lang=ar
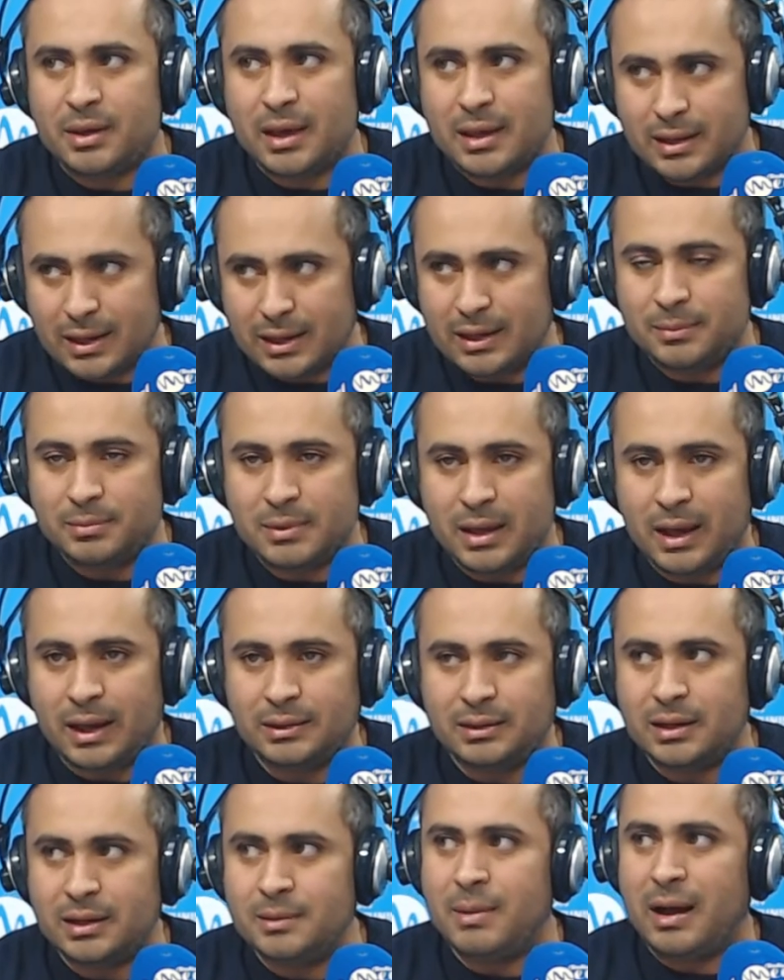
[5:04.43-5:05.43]
كي نبدا
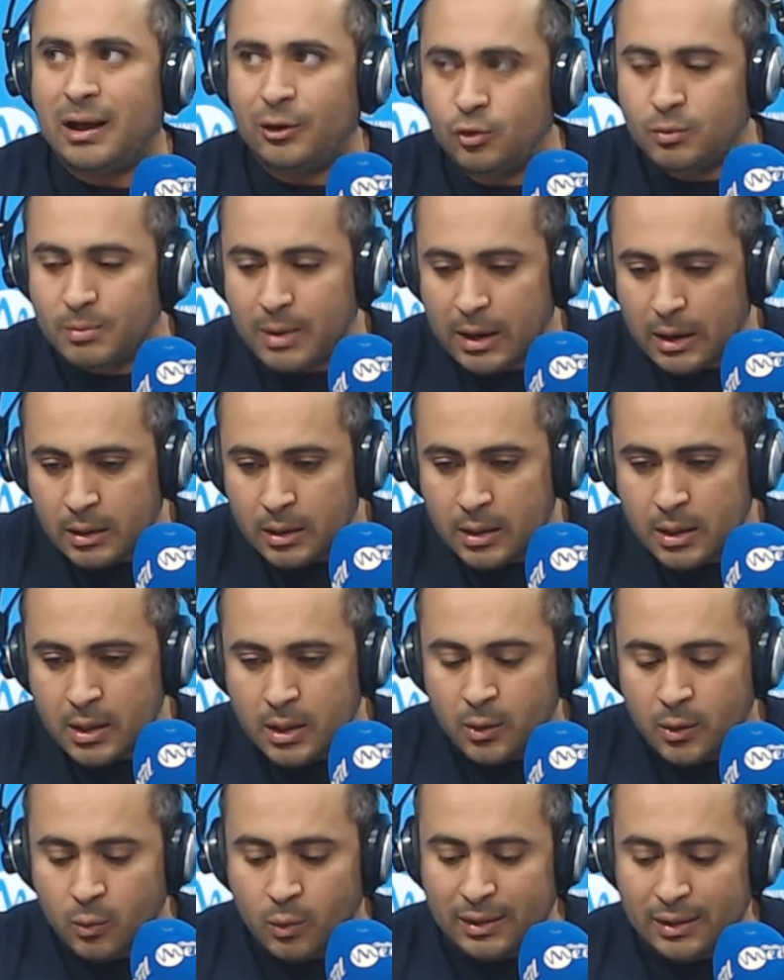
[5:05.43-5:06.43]
عندي المعلومه
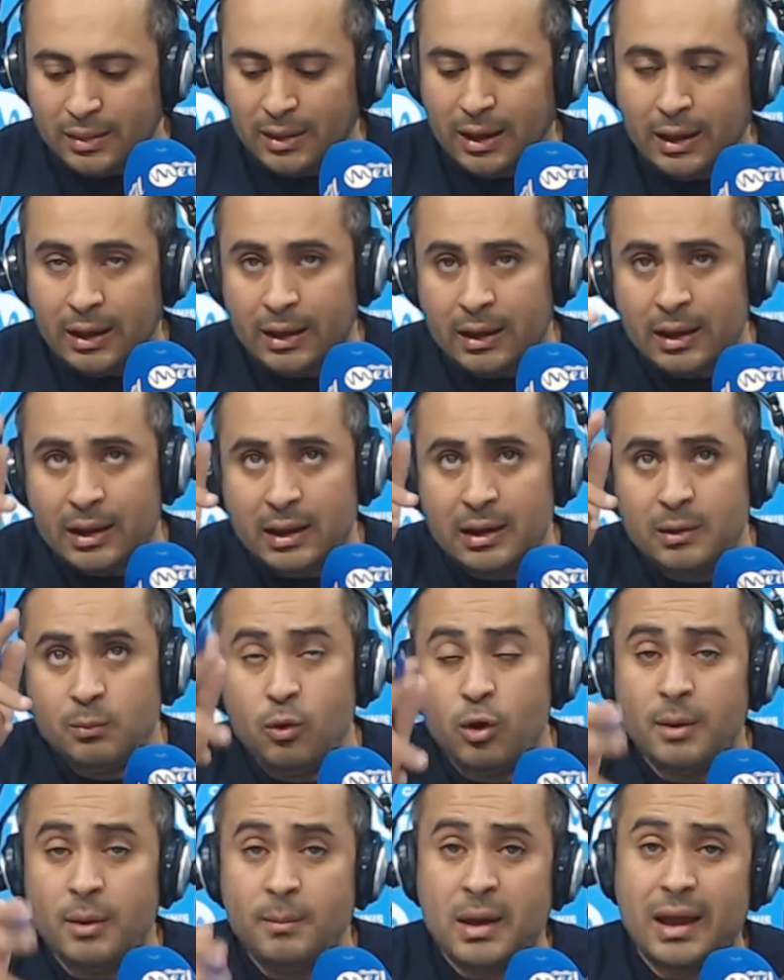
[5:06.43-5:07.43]
واضحه آه،
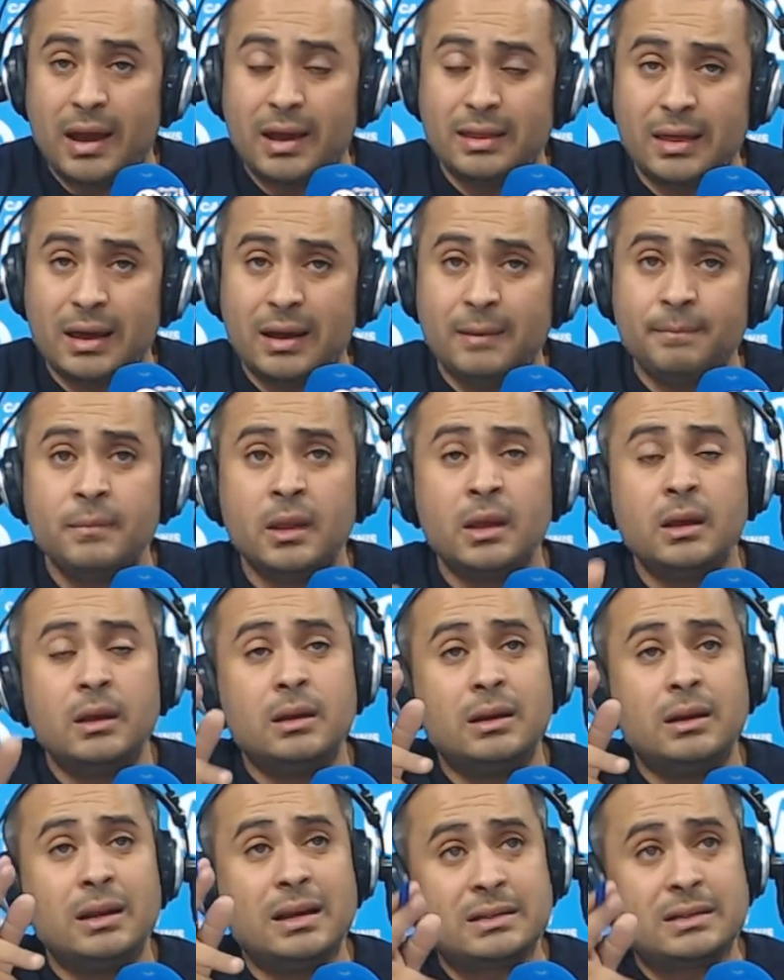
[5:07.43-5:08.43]
المهم هذا
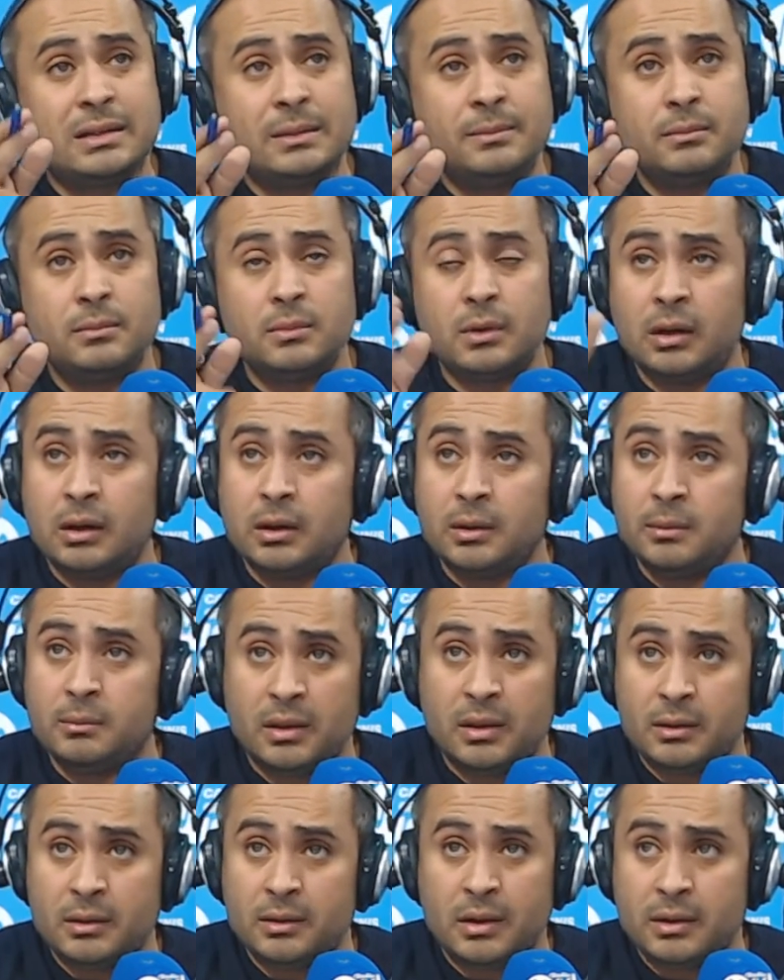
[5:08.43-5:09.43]
لازم
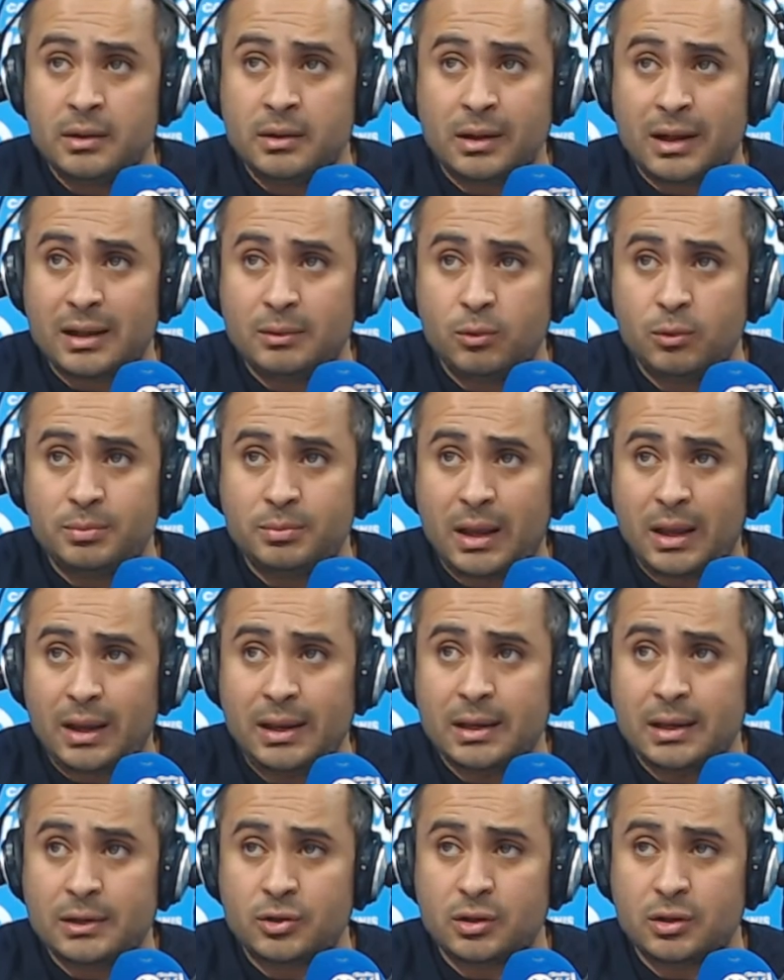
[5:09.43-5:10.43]
نقدموا له
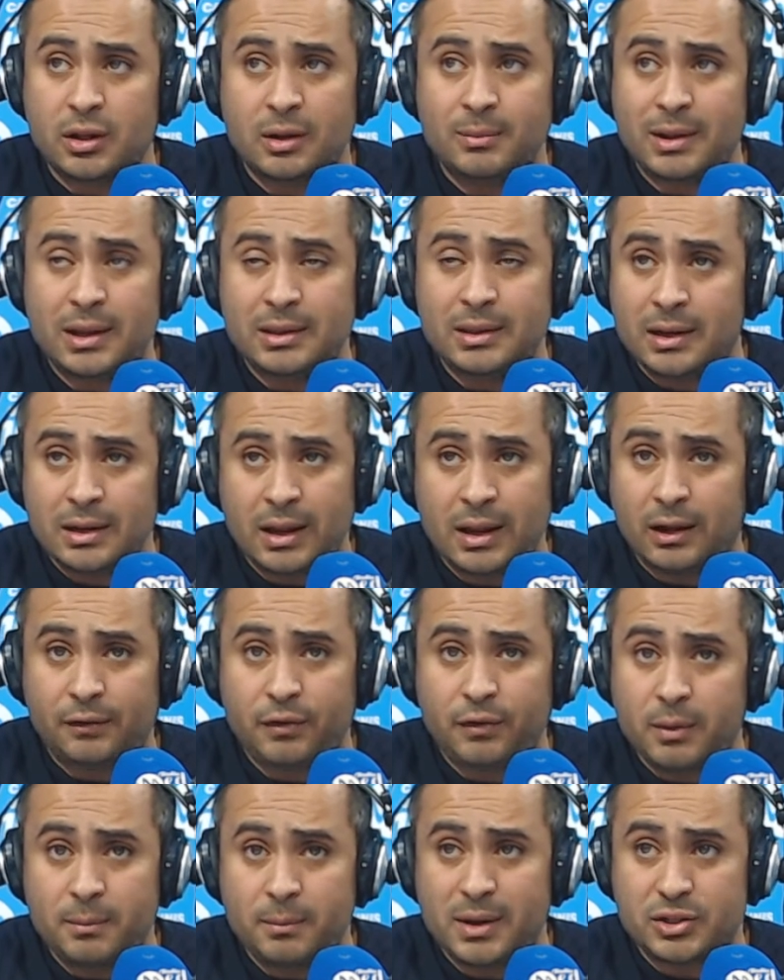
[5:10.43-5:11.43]
تحيه شرطه البلديه اللي نعرف
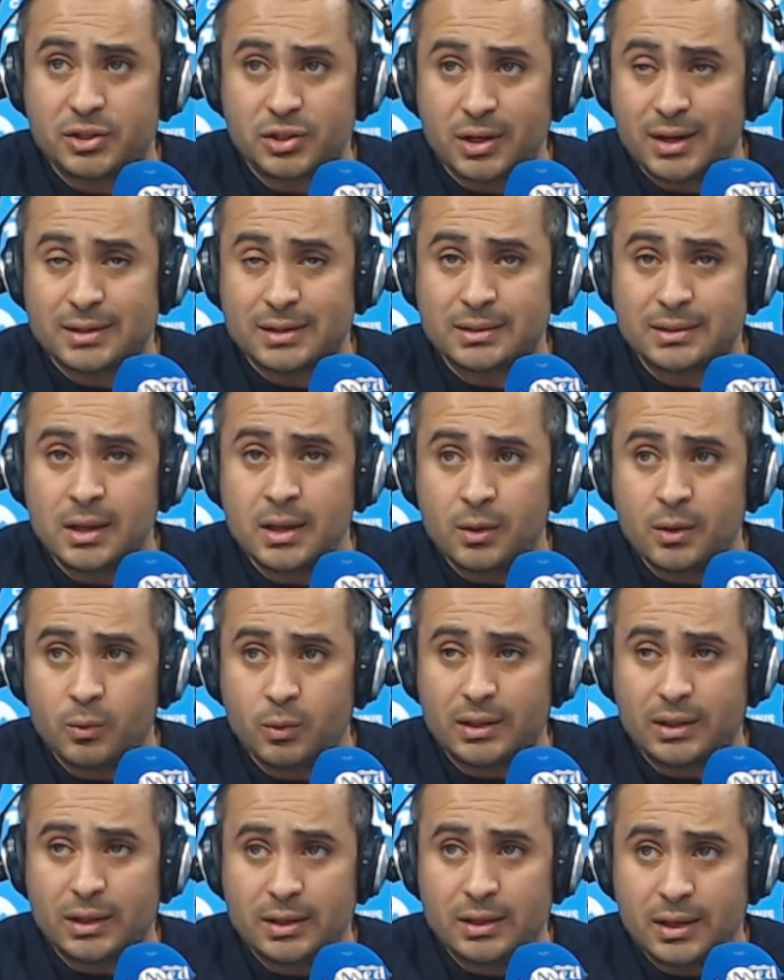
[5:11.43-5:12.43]
فيهم برشا ناس
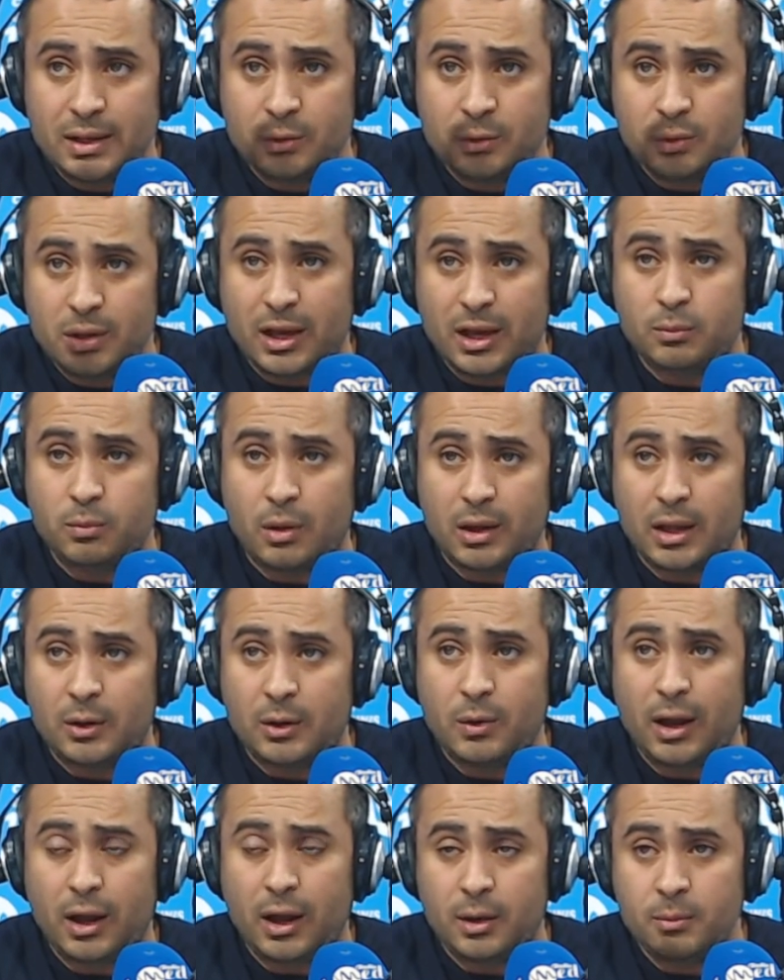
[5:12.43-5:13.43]
وطنيين أيوه. ويخدموا على
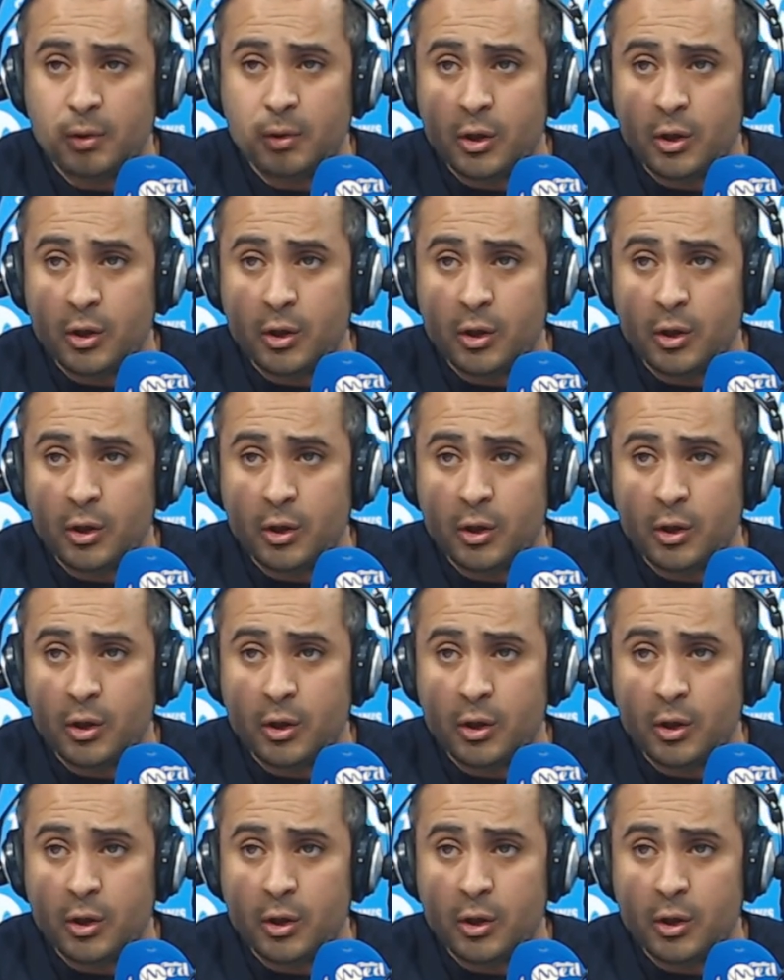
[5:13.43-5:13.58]
رواحهم